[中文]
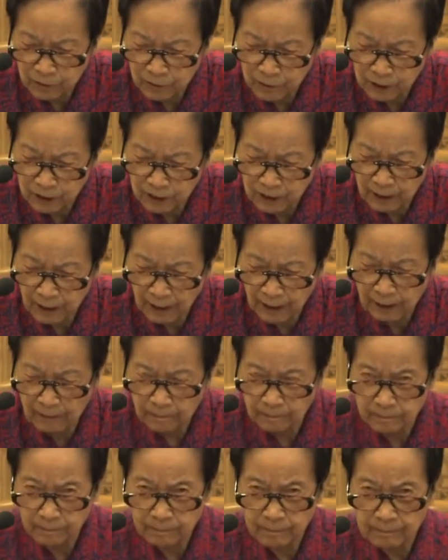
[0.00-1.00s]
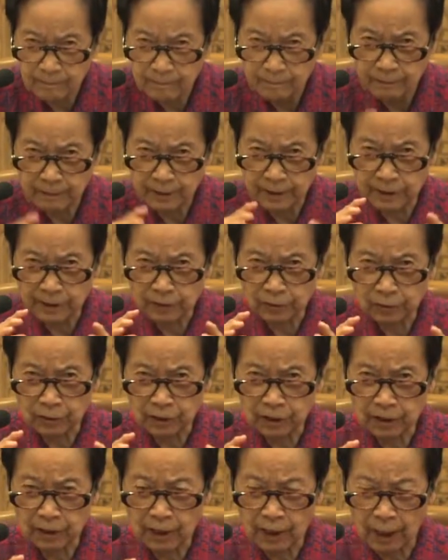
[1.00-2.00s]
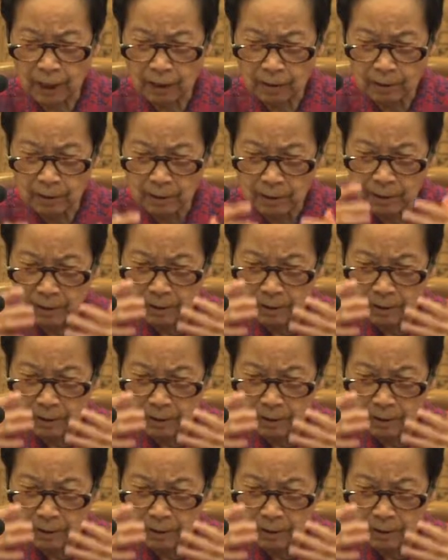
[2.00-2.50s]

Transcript: 于是呢，你就知道